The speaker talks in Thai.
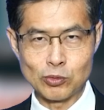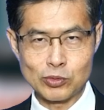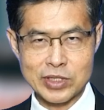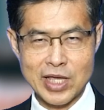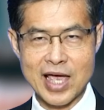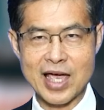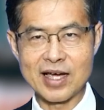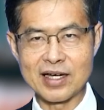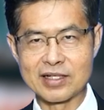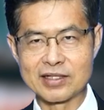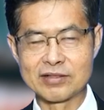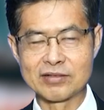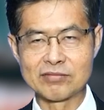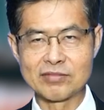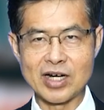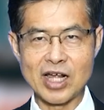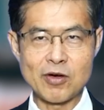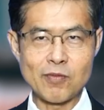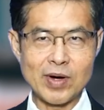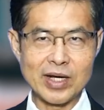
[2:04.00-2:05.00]
กจ้าง
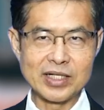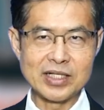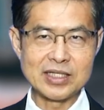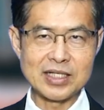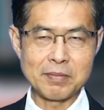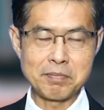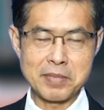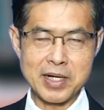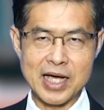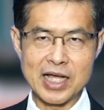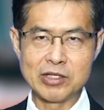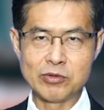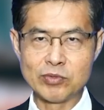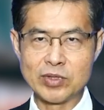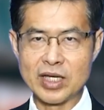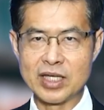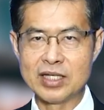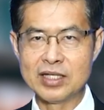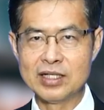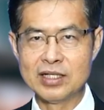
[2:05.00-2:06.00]
รายวันที่ทำงานอยู่
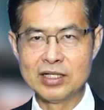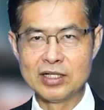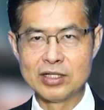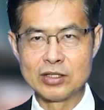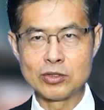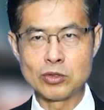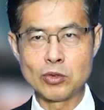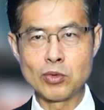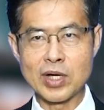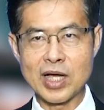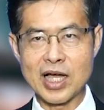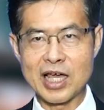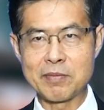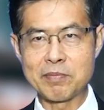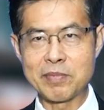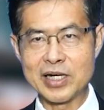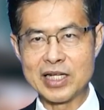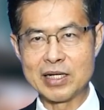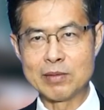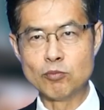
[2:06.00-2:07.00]
ในโรงงาน
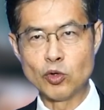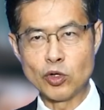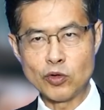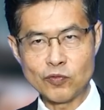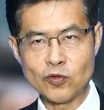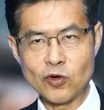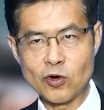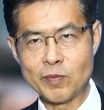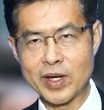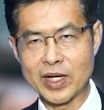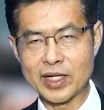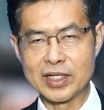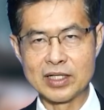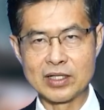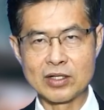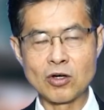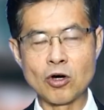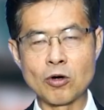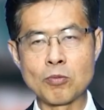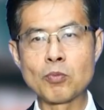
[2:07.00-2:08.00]
ผลิตม้วนโฟม แห่งหนึ่ง
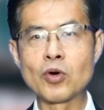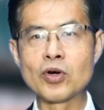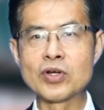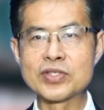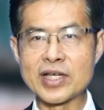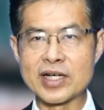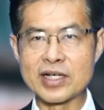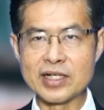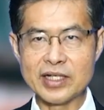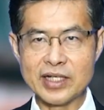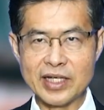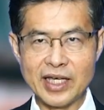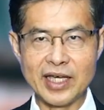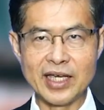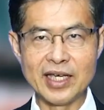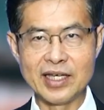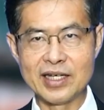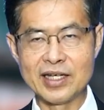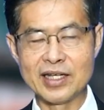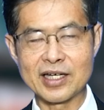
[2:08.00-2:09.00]
ของบริษัท A
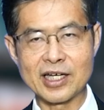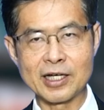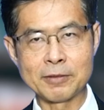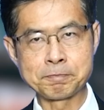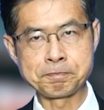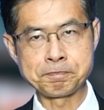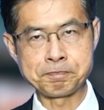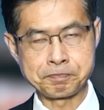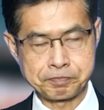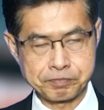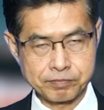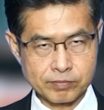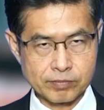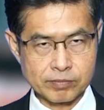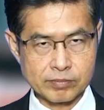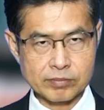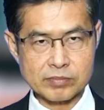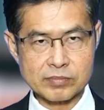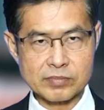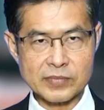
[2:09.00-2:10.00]
นะครับ
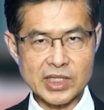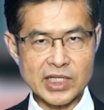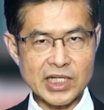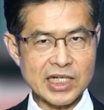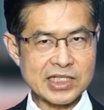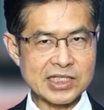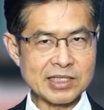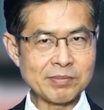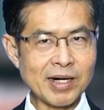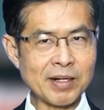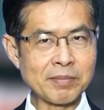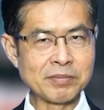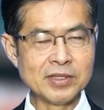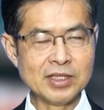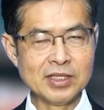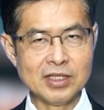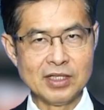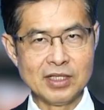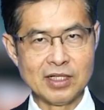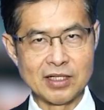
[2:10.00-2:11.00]
สำหรับ
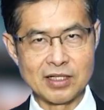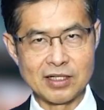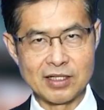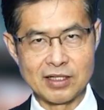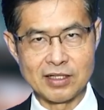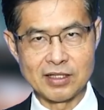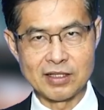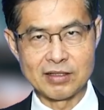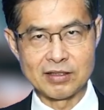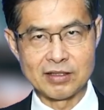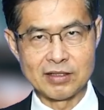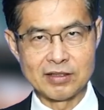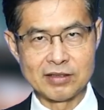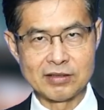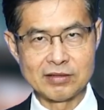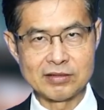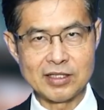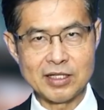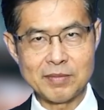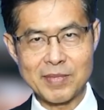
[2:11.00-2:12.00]

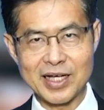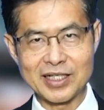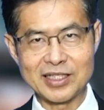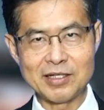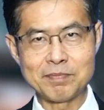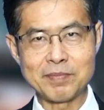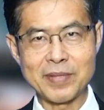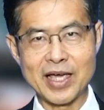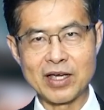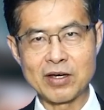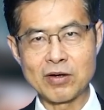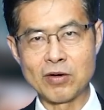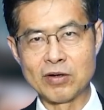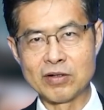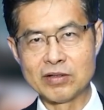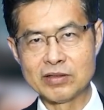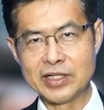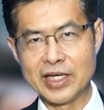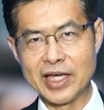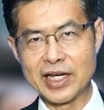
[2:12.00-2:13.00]
ที่มาที่ไปของ
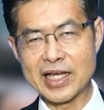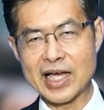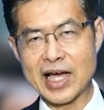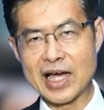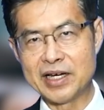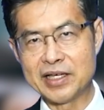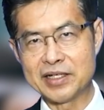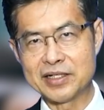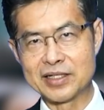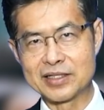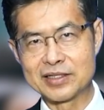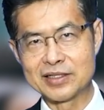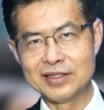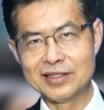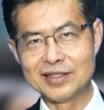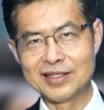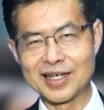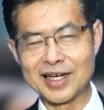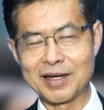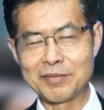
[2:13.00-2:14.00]
เหตุการณ์ที่เกิดขึ้น
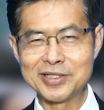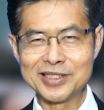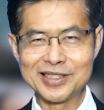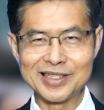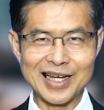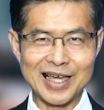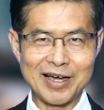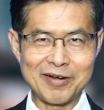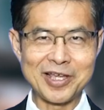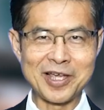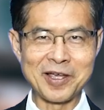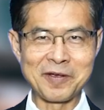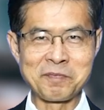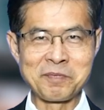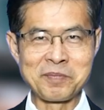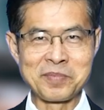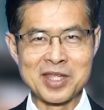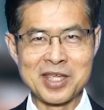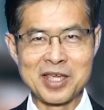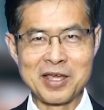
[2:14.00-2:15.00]
นะครับจริงๆแล้วเนี่ย
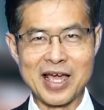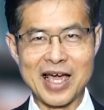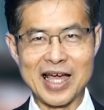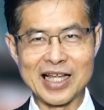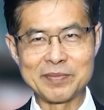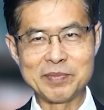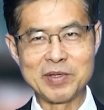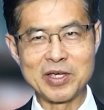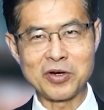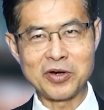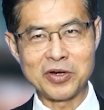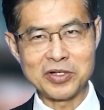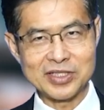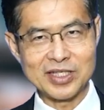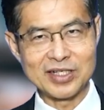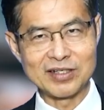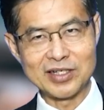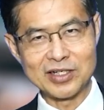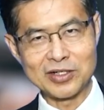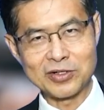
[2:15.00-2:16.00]
อาจจะมีข้อจริ
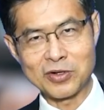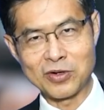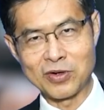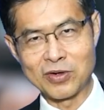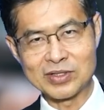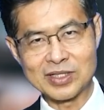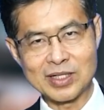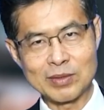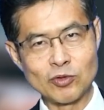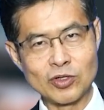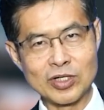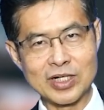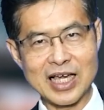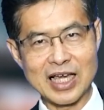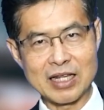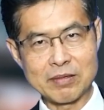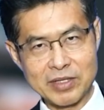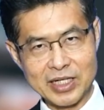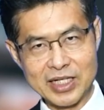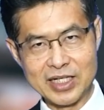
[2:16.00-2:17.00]
งเรื่องของกระบวนกา
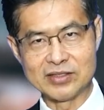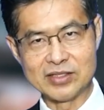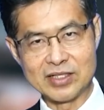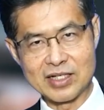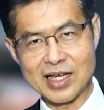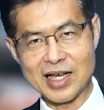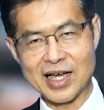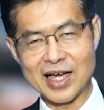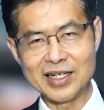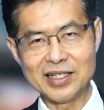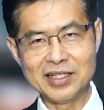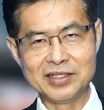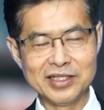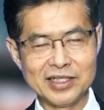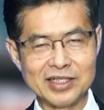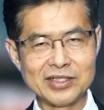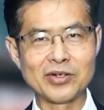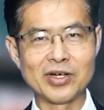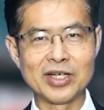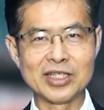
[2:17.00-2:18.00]
รผลิตสินค้าเนี่ยเย
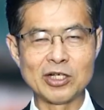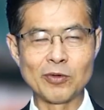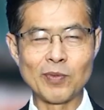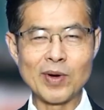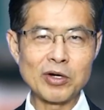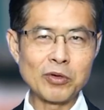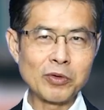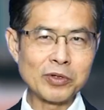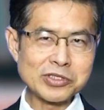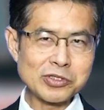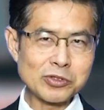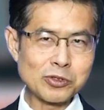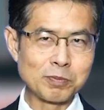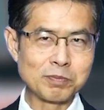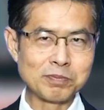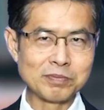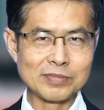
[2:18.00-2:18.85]
อะหน่อยแต่ว่าโดยสรุป